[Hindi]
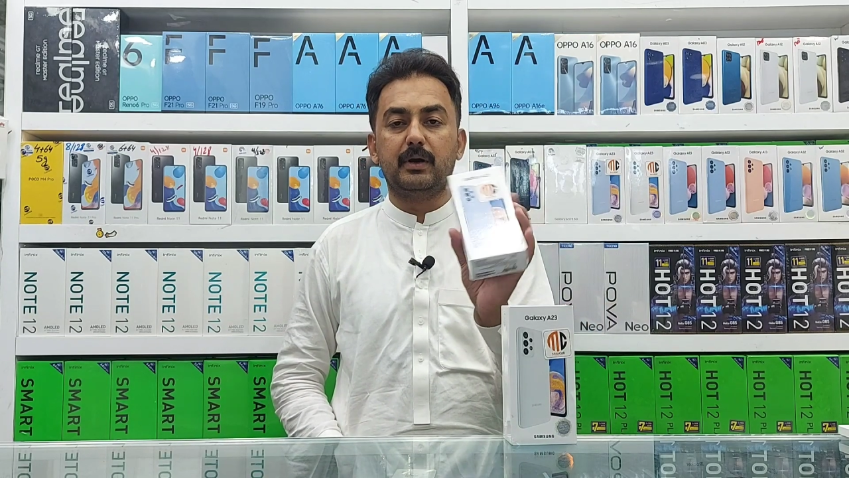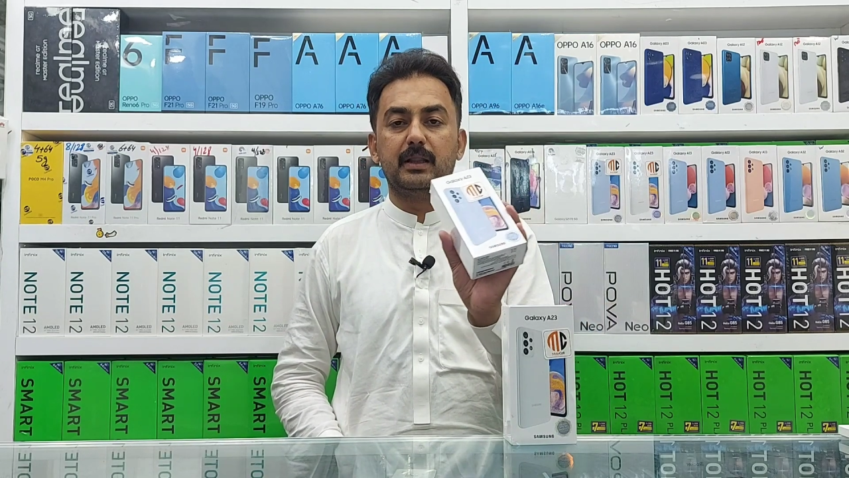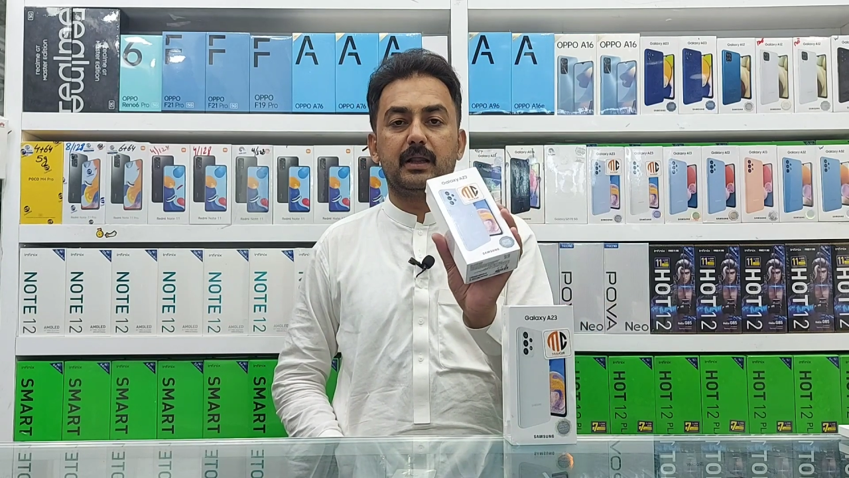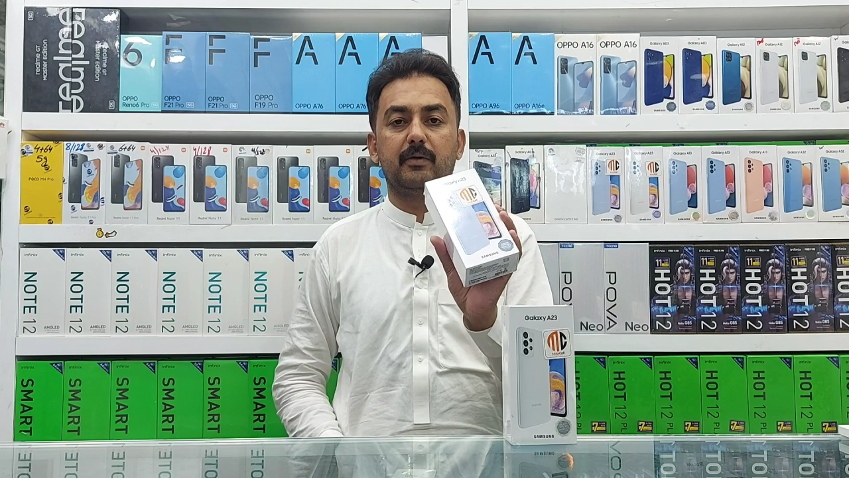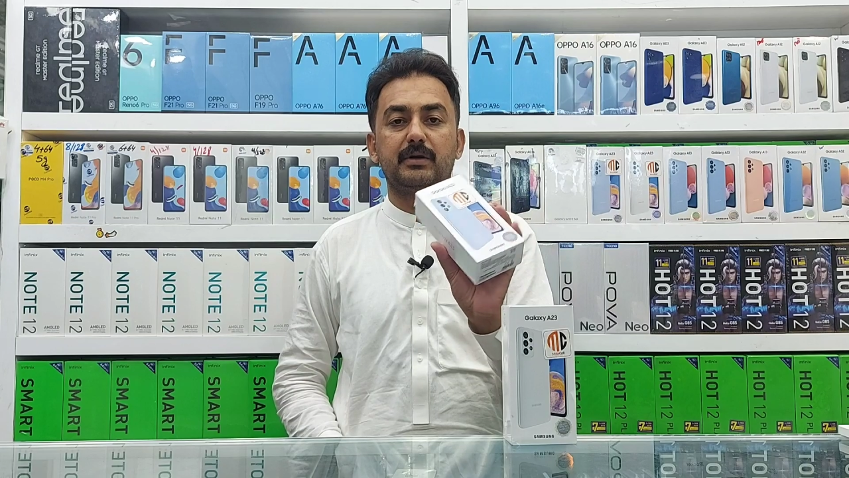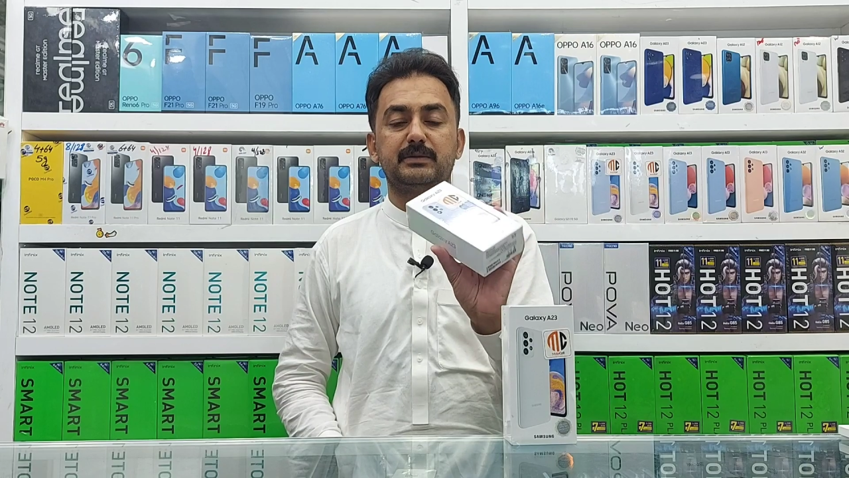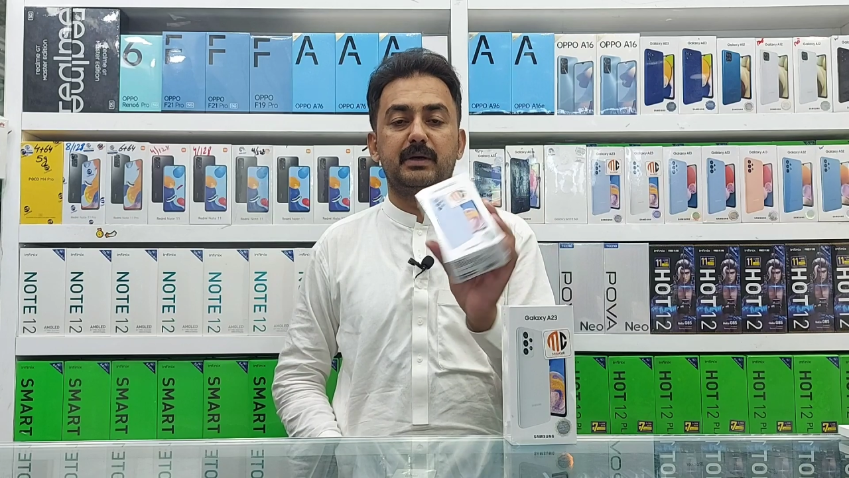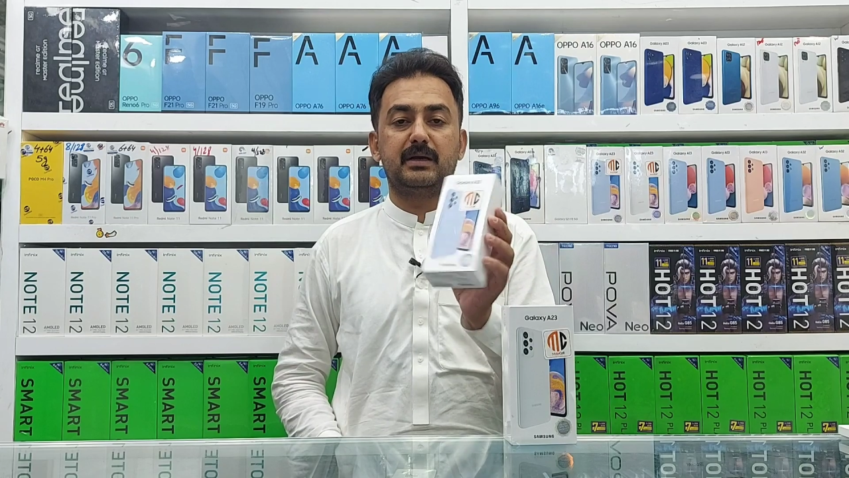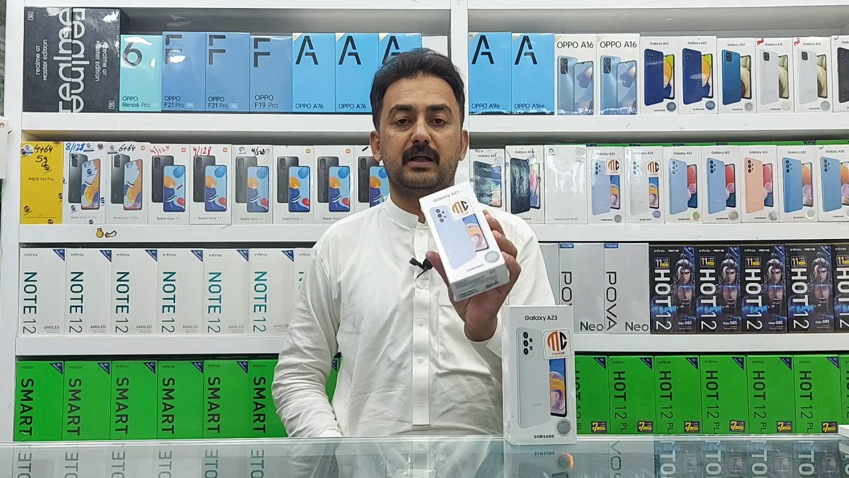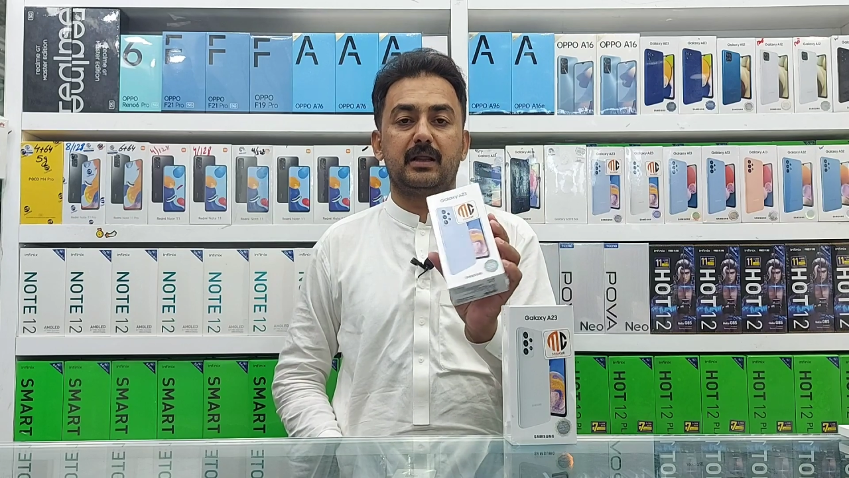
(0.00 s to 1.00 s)
कलर और इसमें
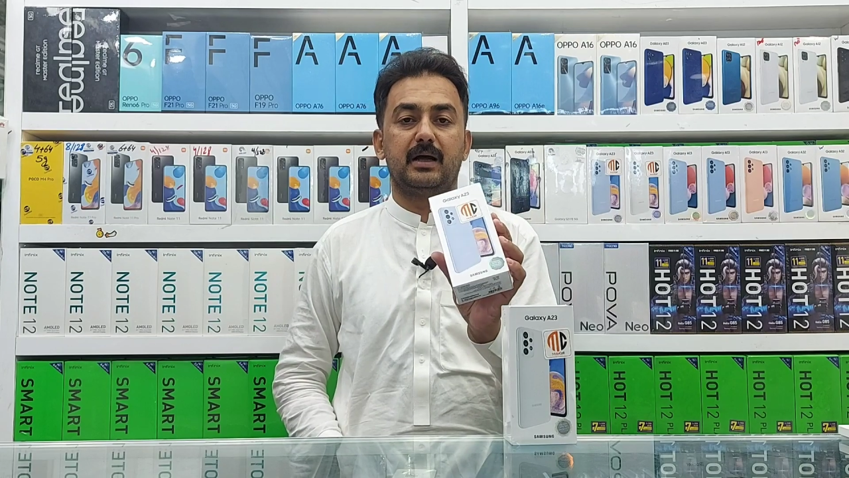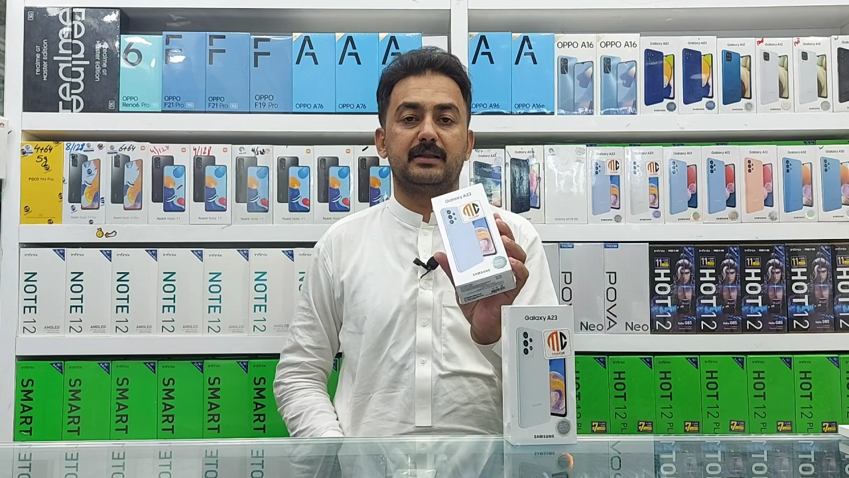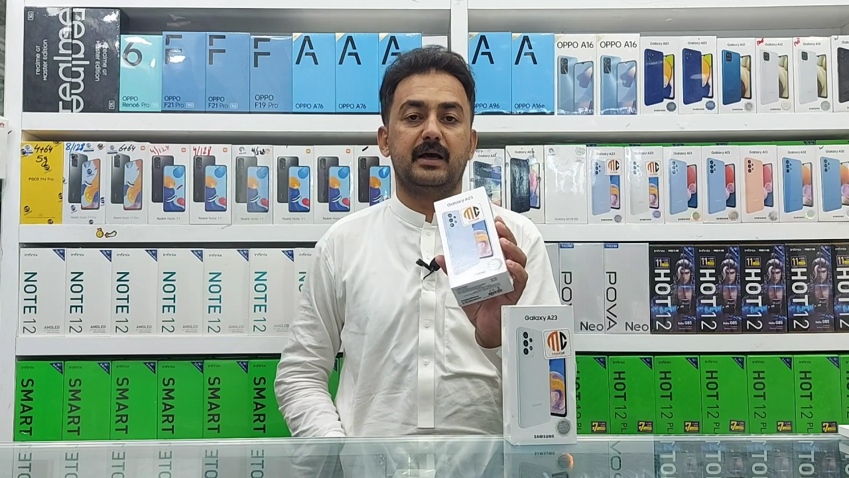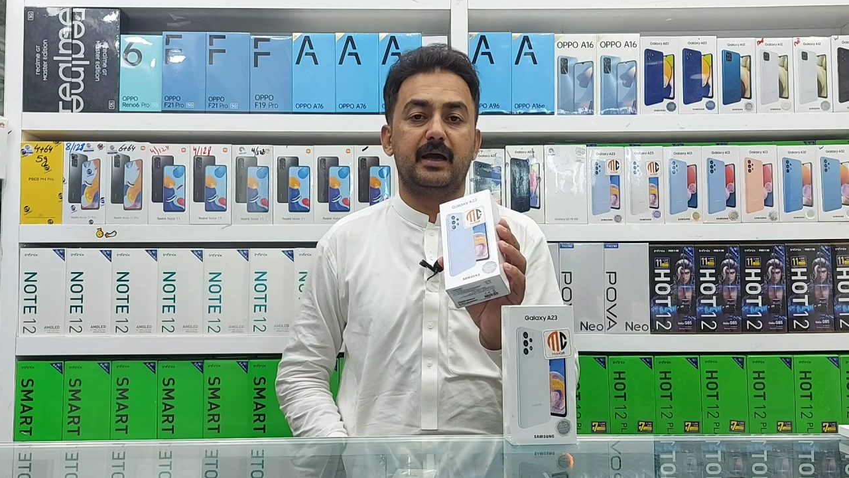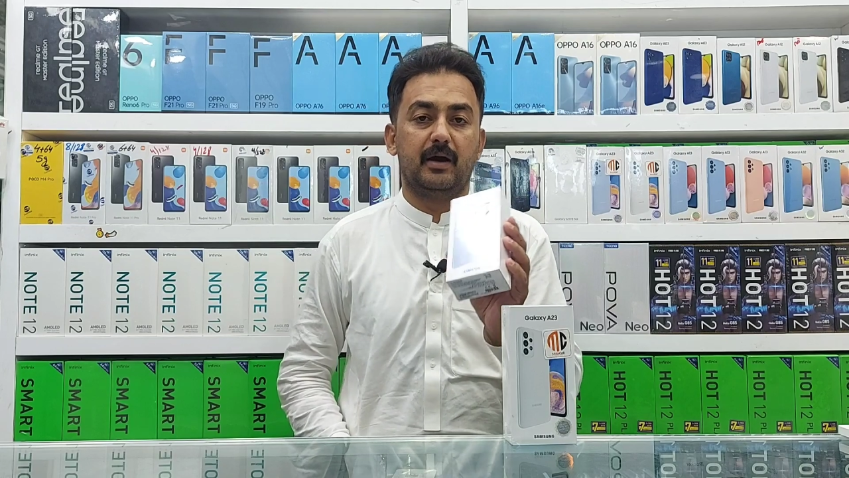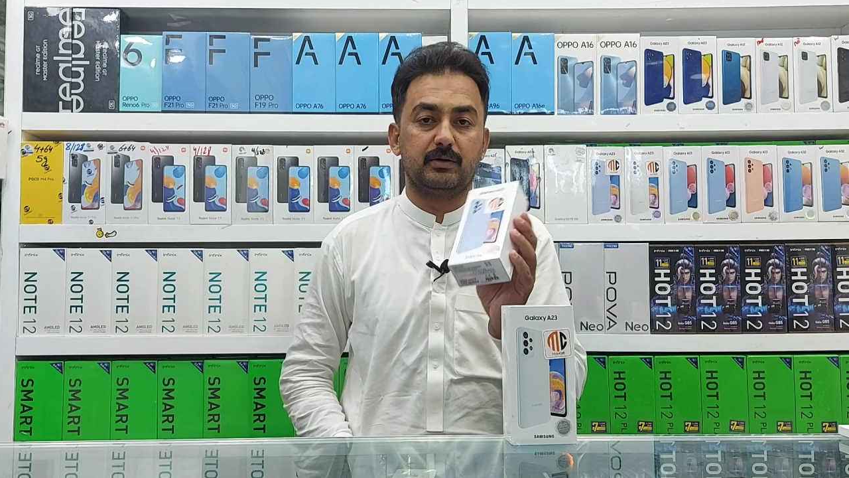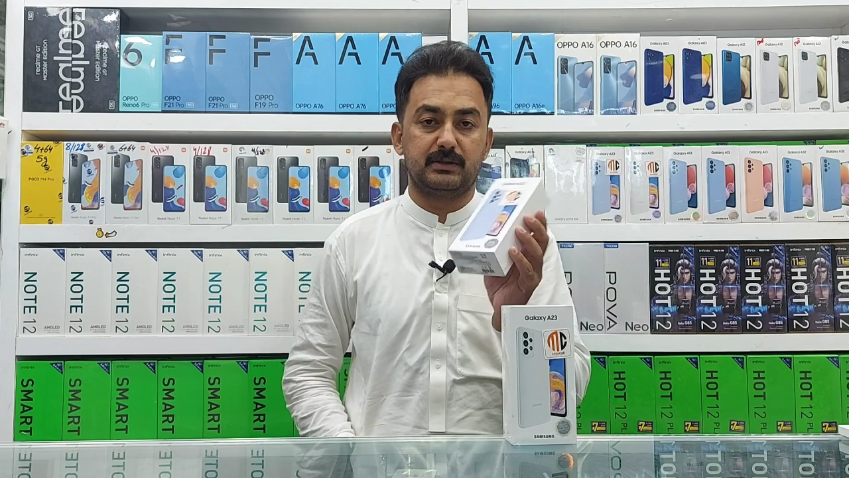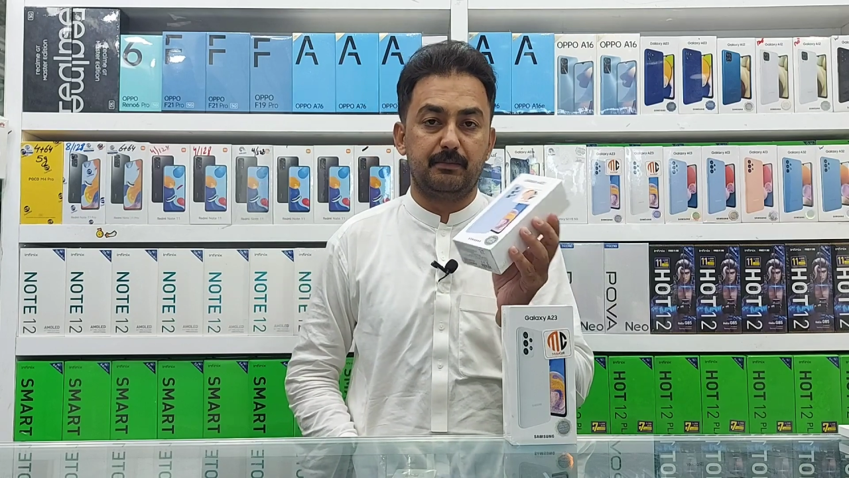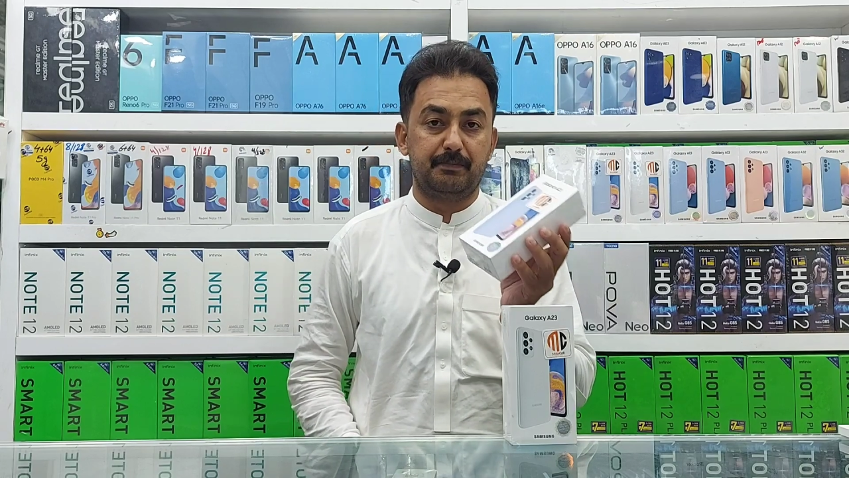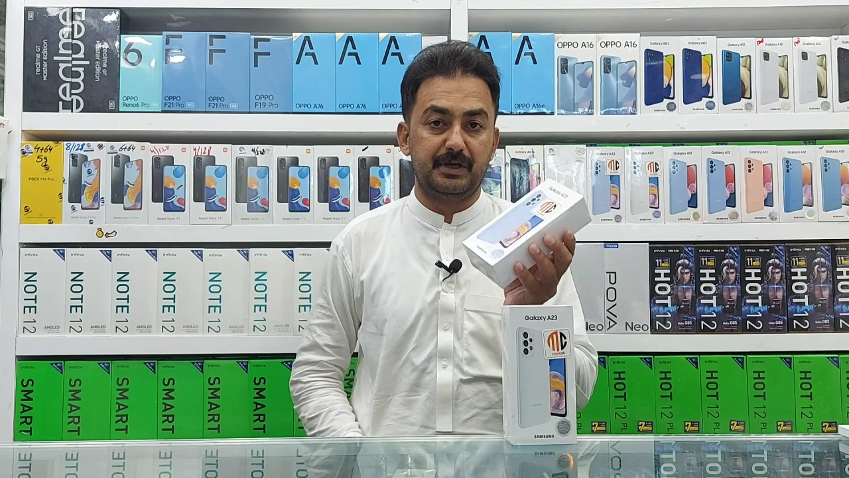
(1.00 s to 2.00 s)
एक कलर आता है
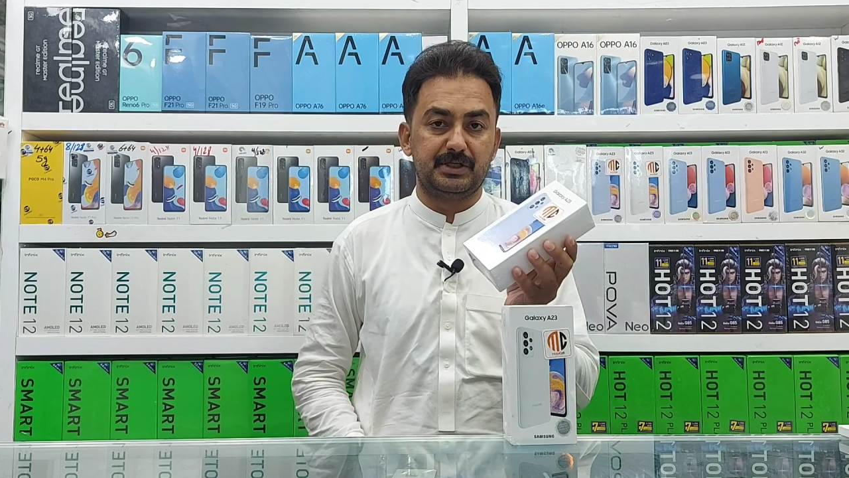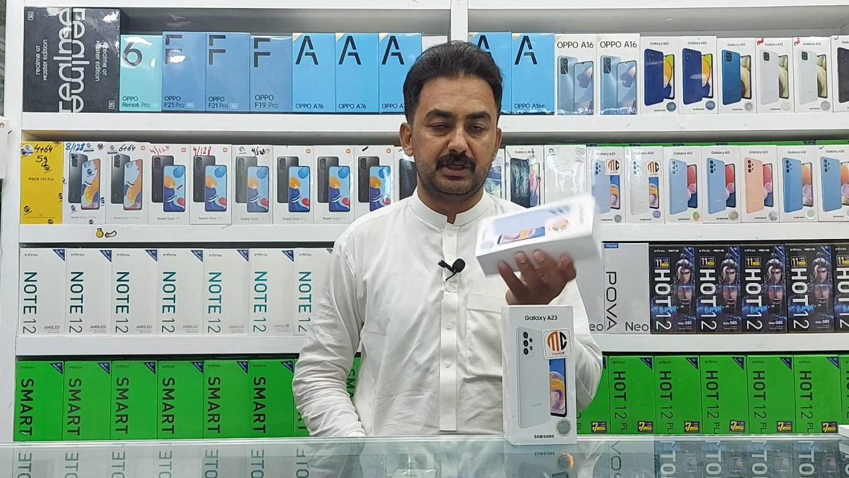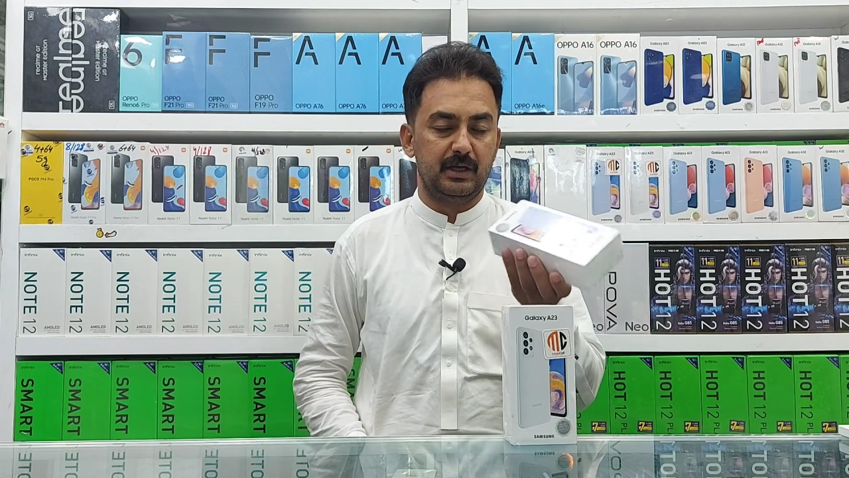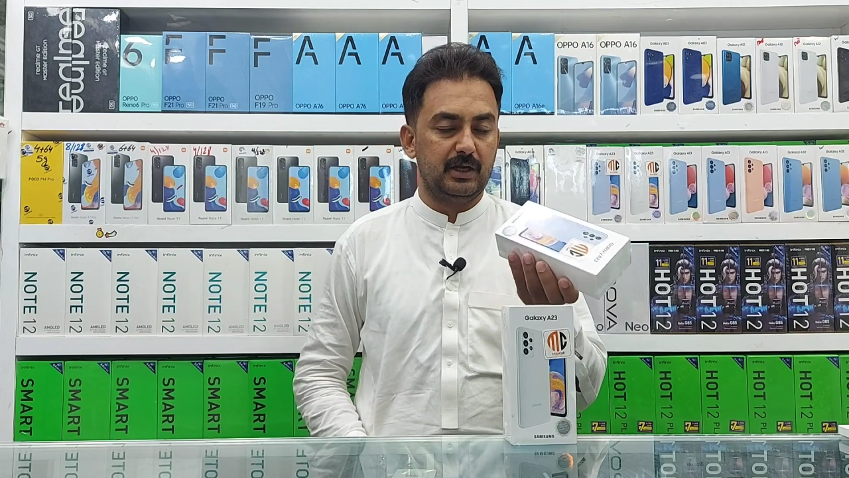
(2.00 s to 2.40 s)
ऑसम पीच